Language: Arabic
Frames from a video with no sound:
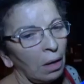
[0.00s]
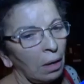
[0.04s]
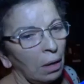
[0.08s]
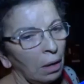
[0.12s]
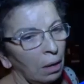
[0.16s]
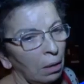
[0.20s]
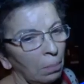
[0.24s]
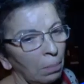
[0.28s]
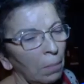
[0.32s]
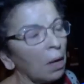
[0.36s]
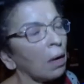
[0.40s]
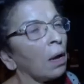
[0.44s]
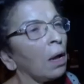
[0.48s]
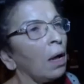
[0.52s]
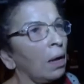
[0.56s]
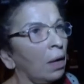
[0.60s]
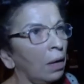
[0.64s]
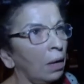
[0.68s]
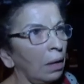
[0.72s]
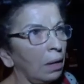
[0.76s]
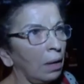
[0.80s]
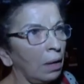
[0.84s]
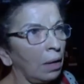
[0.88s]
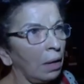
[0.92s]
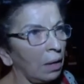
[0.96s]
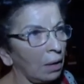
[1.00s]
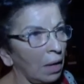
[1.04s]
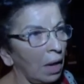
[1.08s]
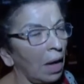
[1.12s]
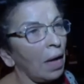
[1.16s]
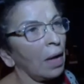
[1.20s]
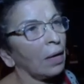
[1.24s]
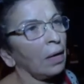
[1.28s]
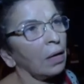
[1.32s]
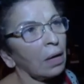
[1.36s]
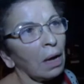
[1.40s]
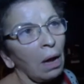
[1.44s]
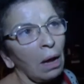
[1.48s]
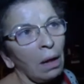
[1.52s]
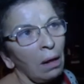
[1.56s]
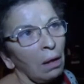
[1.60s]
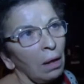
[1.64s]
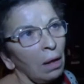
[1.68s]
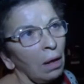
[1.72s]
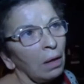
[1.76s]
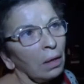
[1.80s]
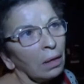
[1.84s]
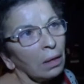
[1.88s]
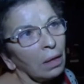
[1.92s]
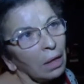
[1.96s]
المرأة
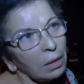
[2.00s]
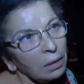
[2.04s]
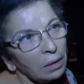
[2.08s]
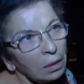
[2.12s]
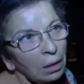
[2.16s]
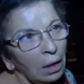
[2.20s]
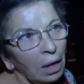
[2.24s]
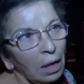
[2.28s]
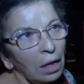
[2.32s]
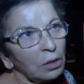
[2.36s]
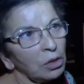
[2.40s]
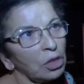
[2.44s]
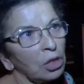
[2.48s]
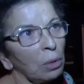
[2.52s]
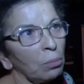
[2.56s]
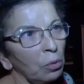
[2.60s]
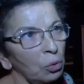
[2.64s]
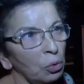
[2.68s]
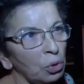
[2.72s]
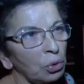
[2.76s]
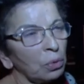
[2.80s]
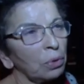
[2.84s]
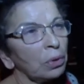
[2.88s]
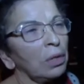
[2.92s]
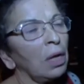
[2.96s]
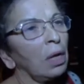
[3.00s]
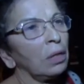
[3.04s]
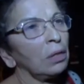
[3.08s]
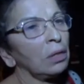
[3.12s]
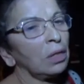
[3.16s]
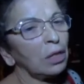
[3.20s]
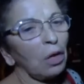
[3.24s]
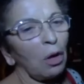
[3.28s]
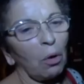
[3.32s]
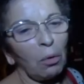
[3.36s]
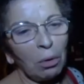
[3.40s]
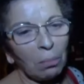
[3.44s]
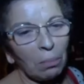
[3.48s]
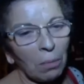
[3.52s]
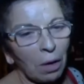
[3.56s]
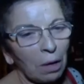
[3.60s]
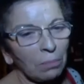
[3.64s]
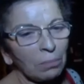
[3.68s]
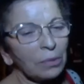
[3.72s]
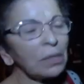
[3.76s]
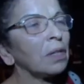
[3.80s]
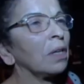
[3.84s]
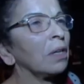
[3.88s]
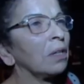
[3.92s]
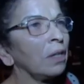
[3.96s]
العاقرة يعني حاجة موجودة عندنا
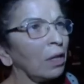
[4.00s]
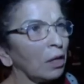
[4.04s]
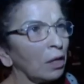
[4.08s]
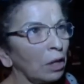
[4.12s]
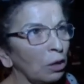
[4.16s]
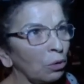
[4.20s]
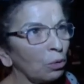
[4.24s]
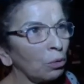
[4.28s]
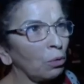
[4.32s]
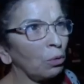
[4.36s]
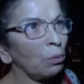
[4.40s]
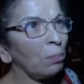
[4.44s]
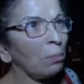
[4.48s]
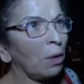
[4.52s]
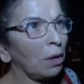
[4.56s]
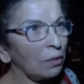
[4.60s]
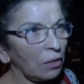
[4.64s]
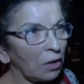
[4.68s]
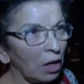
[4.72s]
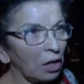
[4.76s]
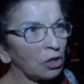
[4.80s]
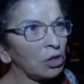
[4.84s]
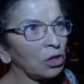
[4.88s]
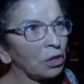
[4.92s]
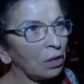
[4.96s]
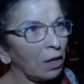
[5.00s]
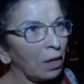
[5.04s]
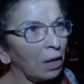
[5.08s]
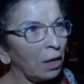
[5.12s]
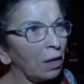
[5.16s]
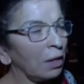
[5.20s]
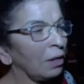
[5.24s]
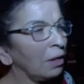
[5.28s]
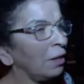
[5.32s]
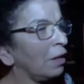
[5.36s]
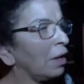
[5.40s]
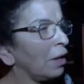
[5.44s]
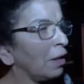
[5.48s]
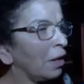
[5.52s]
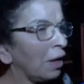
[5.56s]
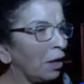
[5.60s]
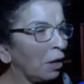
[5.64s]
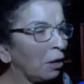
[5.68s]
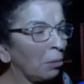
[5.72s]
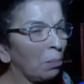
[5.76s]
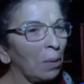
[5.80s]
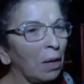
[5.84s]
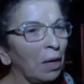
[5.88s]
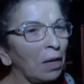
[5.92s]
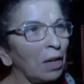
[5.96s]
والمرأة مسكينة كي تكون ما عندهاش دراري ياك
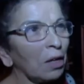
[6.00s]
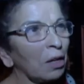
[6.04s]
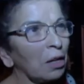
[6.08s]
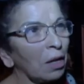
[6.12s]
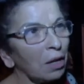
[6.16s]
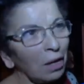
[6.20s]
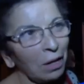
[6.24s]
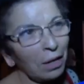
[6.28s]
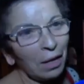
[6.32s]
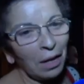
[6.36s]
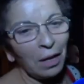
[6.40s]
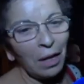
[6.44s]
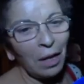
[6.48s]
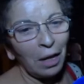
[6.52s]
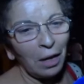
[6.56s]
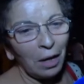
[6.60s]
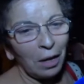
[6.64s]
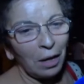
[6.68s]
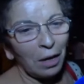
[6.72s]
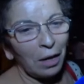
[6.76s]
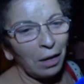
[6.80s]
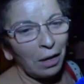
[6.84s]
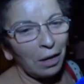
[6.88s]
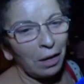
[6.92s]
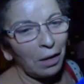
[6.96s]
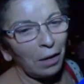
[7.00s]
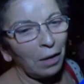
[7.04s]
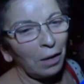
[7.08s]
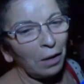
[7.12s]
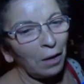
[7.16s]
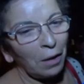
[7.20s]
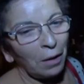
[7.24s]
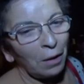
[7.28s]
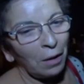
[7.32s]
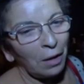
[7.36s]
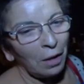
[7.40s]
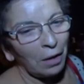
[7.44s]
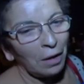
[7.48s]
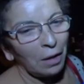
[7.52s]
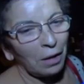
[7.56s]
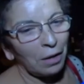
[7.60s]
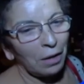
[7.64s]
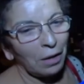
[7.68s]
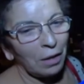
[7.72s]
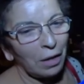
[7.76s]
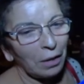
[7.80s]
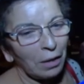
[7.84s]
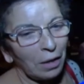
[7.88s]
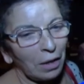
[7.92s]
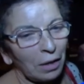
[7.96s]
على بالك
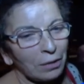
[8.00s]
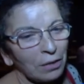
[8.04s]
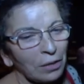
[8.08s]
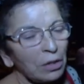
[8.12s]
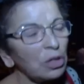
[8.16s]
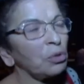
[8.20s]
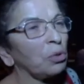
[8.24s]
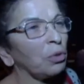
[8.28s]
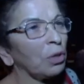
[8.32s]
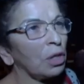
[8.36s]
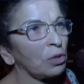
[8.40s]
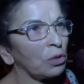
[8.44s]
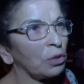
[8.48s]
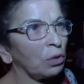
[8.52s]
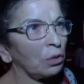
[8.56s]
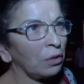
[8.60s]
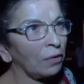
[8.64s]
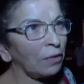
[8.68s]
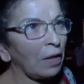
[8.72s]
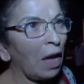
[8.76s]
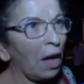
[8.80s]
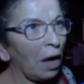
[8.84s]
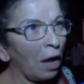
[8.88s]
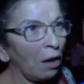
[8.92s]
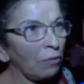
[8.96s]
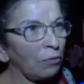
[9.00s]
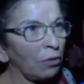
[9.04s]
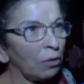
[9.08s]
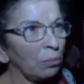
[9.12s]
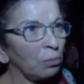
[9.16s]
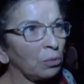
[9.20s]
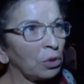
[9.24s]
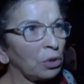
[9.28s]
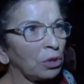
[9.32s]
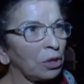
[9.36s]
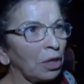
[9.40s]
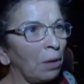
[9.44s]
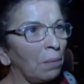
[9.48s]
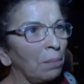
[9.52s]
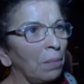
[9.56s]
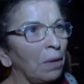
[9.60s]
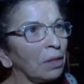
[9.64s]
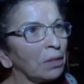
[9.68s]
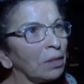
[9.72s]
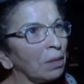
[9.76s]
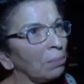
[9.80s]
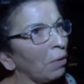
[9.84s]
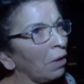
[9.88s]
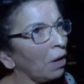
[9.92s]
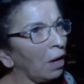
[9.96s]
لا سيتياسيون تاعها في
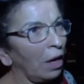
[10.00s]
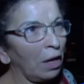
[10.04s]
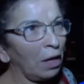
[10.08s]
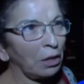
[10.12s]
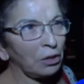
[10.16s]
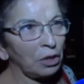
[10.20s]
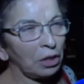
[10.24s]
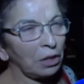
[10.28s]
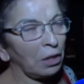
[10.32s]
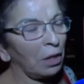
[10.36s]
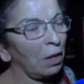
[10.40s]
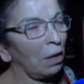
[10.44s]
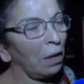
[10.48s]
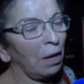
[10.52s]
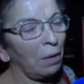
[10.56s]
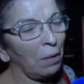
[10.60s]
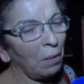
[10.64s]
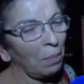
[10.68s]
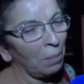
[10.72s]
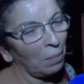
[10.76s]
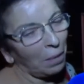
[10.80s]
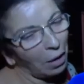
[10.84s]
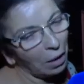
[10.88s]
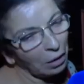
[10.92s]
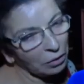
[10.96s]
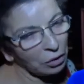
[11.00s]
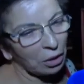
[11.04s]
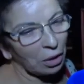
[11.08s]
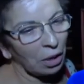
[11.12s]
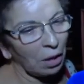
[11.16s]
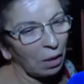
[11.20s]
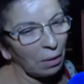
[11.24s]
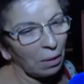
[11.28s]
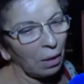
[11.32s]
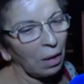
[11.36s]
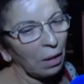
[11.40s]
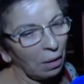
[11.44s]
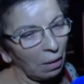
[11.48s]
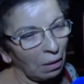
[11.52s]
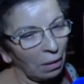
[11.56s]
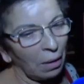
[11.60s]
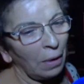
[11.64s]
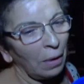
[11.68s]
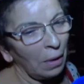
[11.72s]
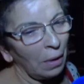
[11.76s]
المجتمع تبقى حاجة حاجة